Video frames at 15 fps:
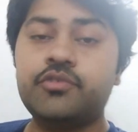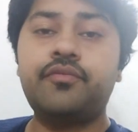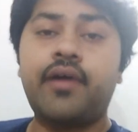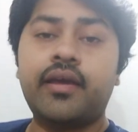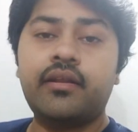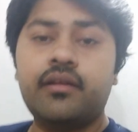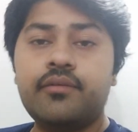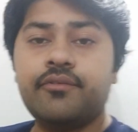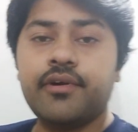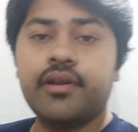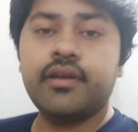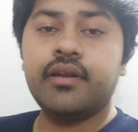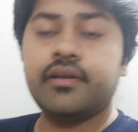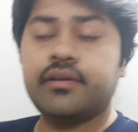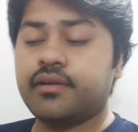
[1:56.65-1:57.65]
सो फाइनल
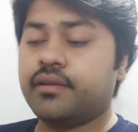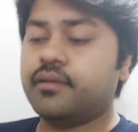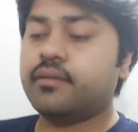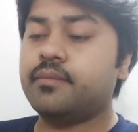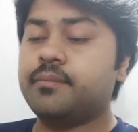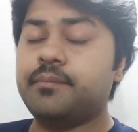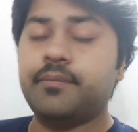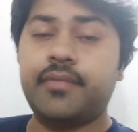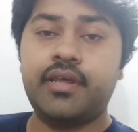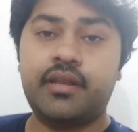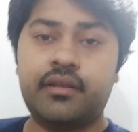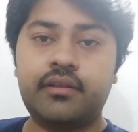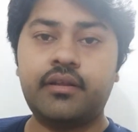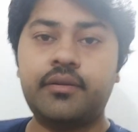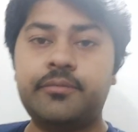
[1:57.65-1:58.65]
वर्डिक्ट
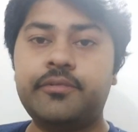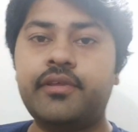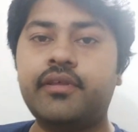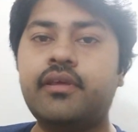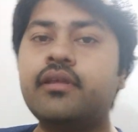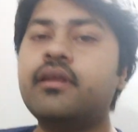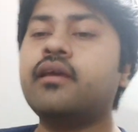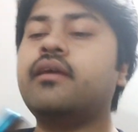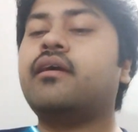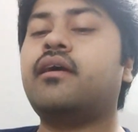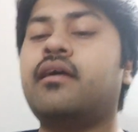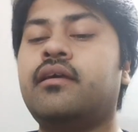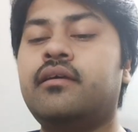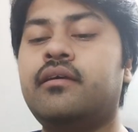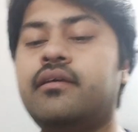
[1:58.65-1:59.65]
मेरे तरफ से ये
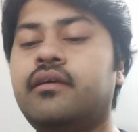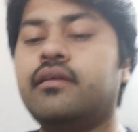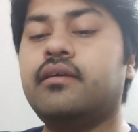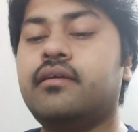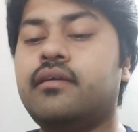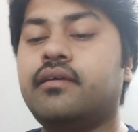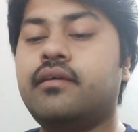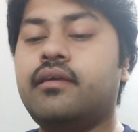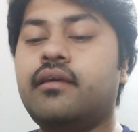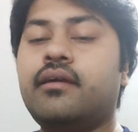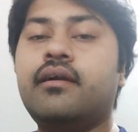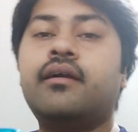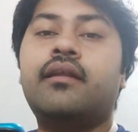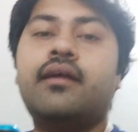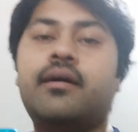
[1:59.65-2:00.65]
रहेगा कि
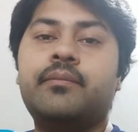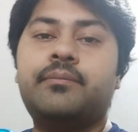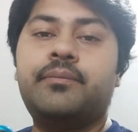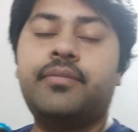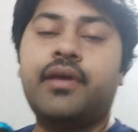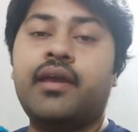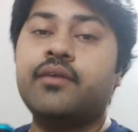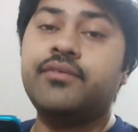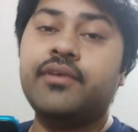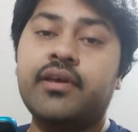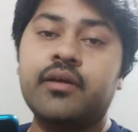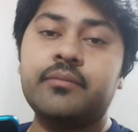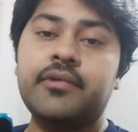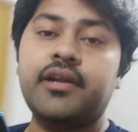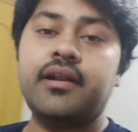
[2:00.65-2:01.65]
अगर आप हेवी
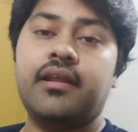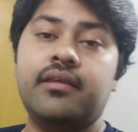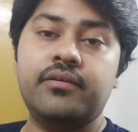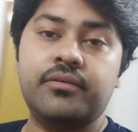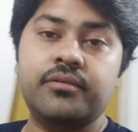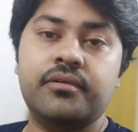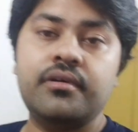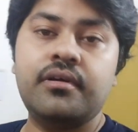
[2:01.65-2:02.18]
गेमर नहीं हो